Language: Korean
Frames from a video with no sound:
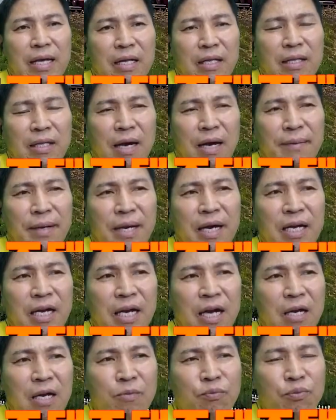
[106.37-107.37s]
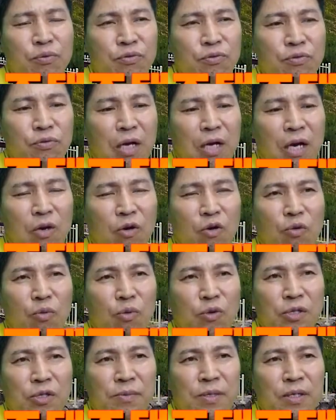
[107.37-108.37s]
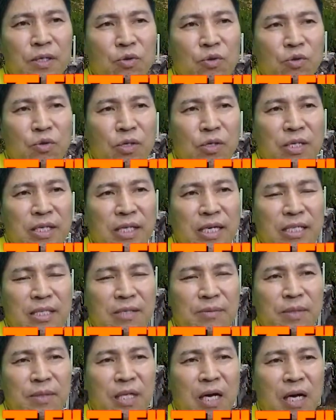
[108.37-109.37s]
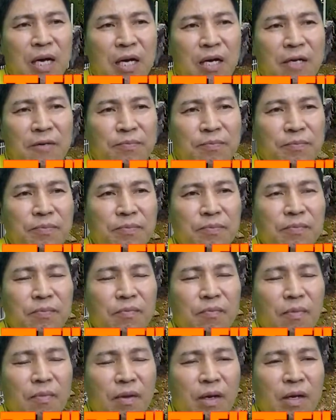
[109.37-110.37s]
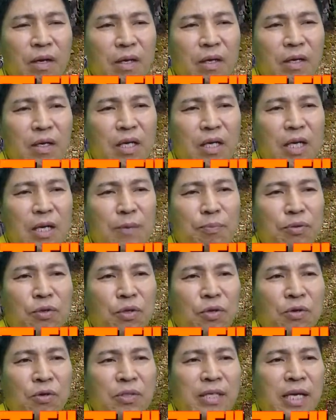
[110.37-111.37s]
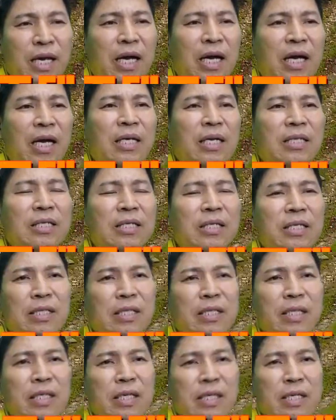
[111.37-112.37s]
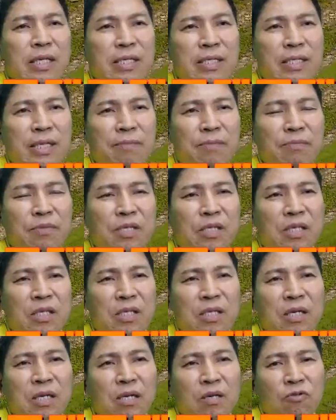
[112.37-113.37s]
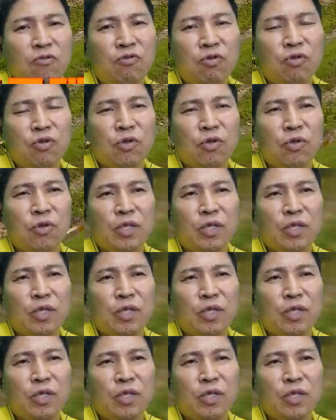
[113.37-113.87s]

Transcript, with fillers: 남한강 뷰라고 보시면 좋을 것 같습니다. 이 부동산은 3층 구조로